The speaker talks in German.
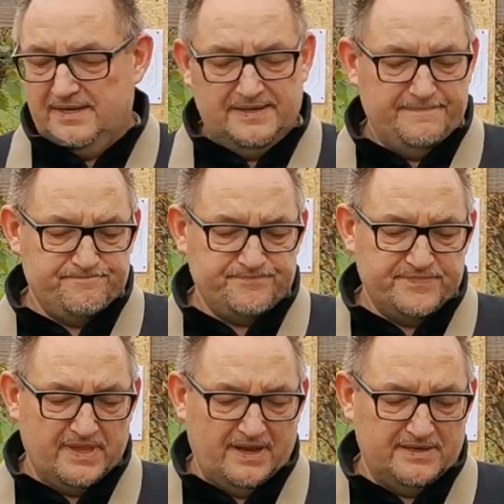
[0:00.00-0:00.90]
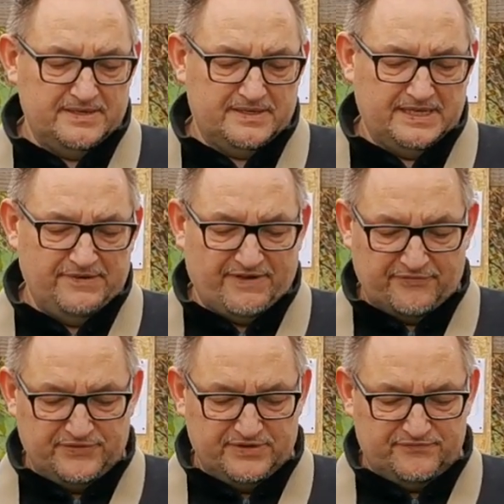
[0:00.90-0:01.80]
Ähm, die
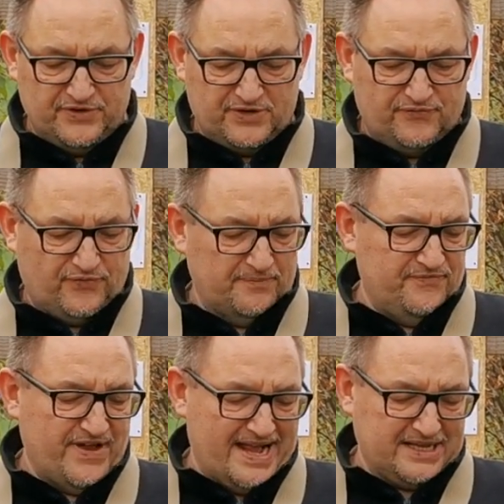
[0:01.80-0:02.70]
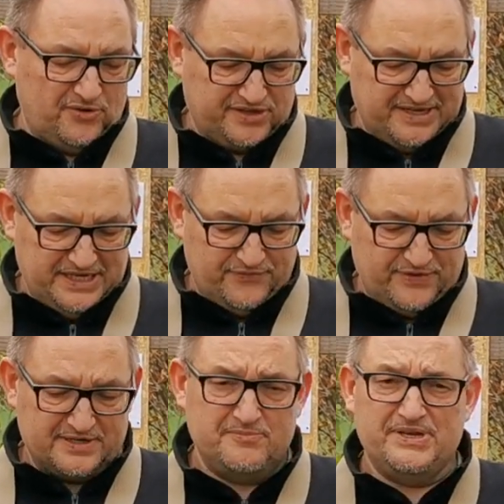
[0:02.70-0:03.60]
Waffe wird vom Werk
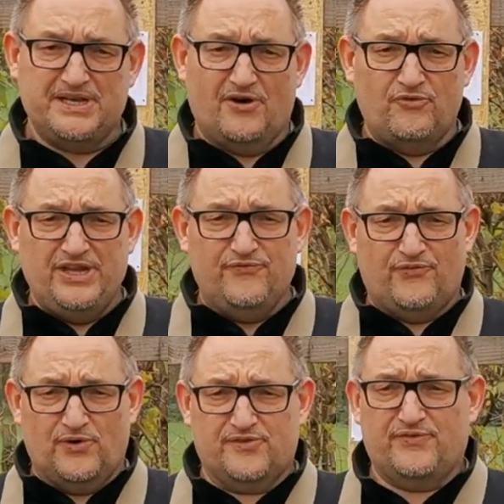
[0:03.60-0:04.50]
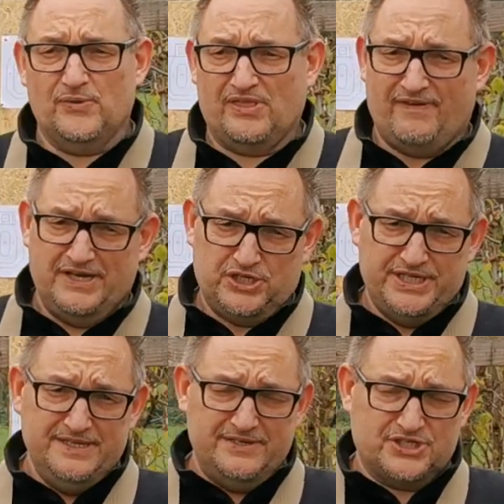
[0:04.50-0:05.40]
ausgeliefert mit einer Reinforced
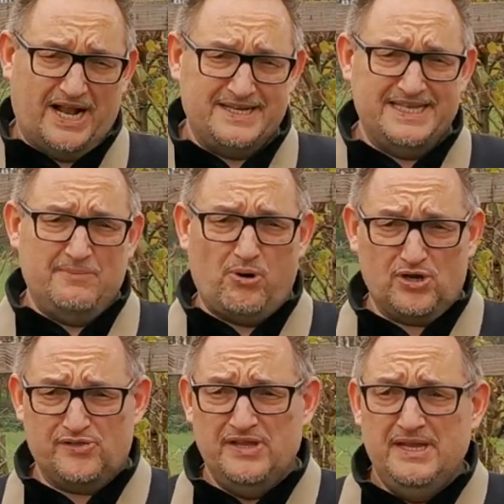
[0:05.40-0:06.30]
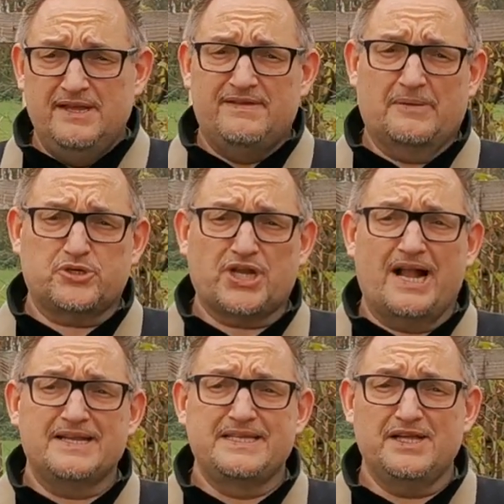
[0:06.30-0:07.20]
V2 Stahlgearbox. Wir haben
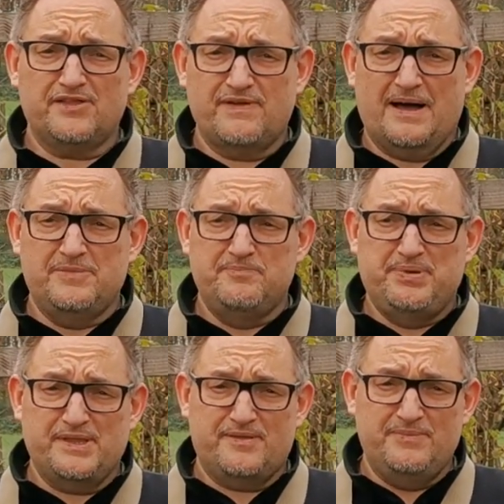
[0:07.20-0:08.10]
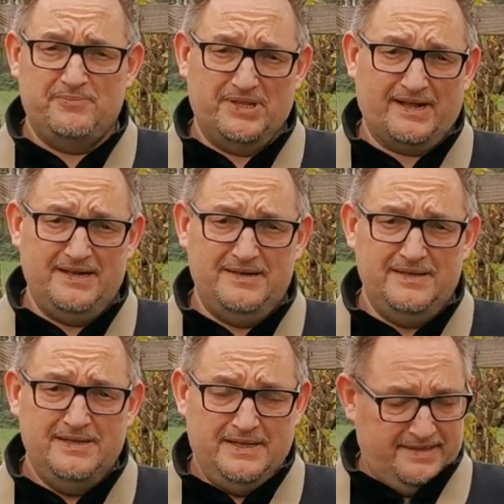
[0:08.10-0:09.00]
Stahlgears, wir haben einen Pisten mit
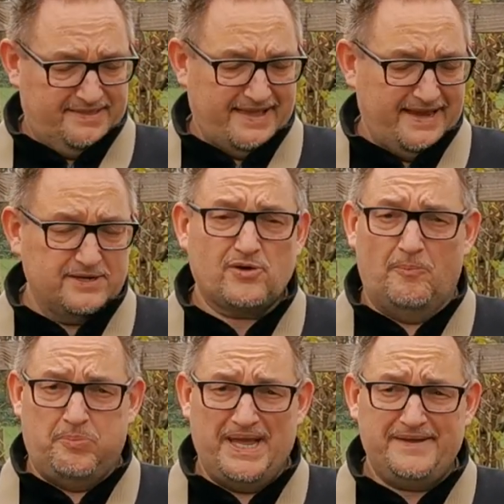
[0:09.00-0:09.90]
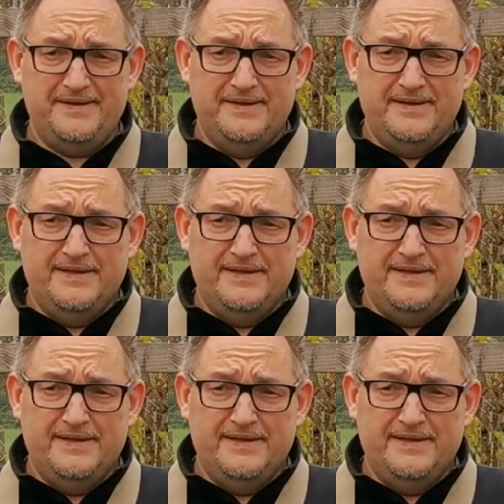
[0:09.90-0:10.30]
Metallzähnen komplett.